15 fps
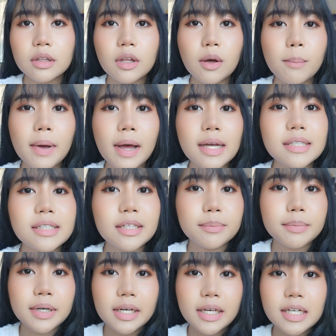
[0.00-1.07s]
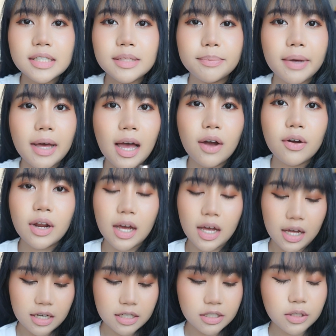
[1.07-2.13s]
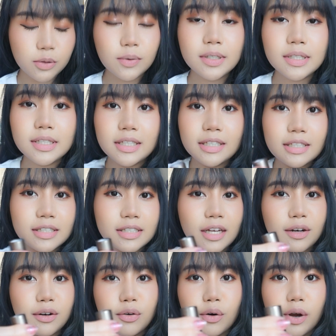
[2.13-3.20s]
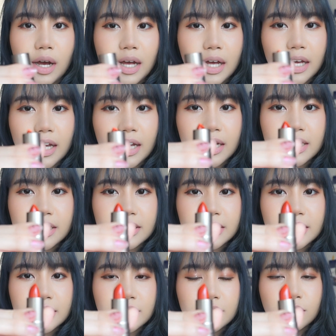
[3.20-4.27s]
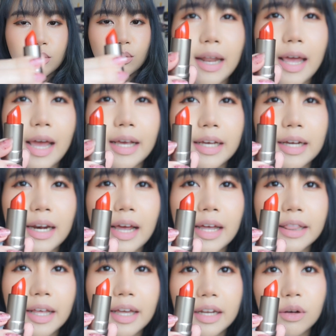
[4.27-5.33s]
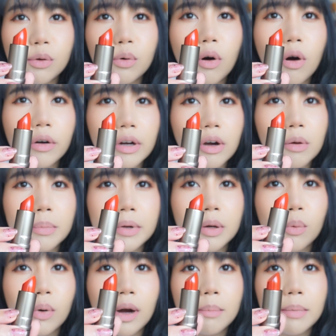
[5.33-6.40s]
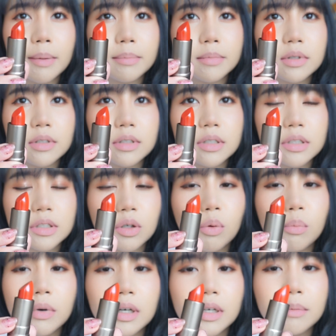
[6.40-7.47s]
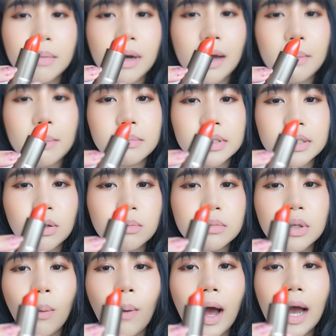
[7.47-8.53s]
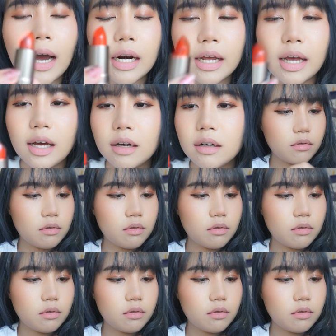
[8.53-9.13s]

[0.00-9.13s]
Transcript: ต่อไปสีเบอร์ 29 นะคะ ชื่อว่าสี Sunrise แดงอีกแล้วแต่นี้ดูออกนะว่ามีความแบบ ส้มขึ้นมาแบบส้มสว่างเลยอะ